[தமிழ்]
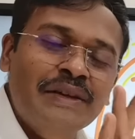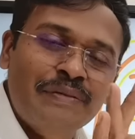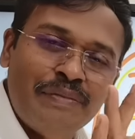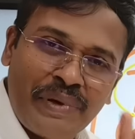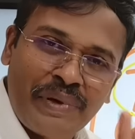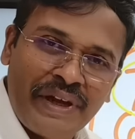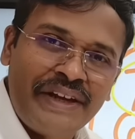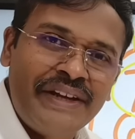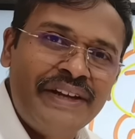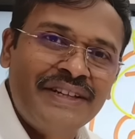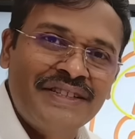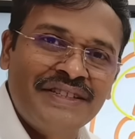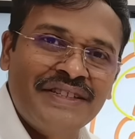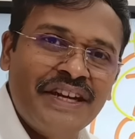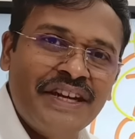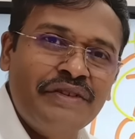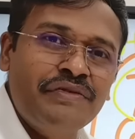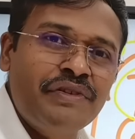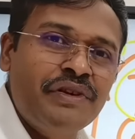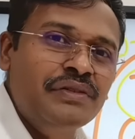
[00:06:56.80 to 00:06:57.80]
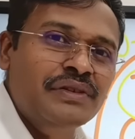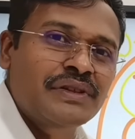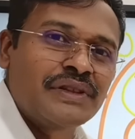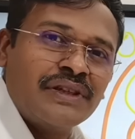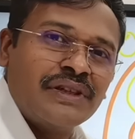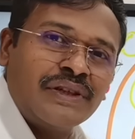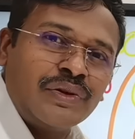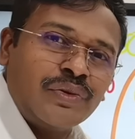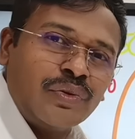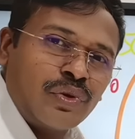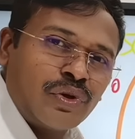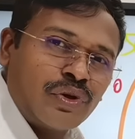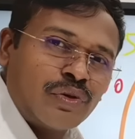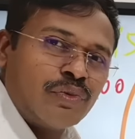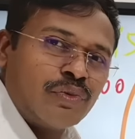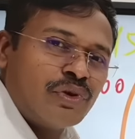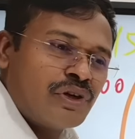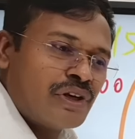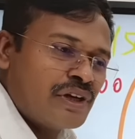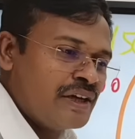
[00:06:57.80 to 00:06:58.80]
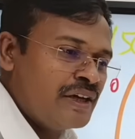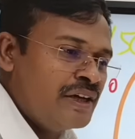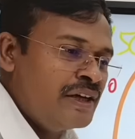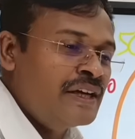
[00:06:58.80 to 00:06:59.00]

பிளெயினா சேஃபா வந்து ஒரு முட்டை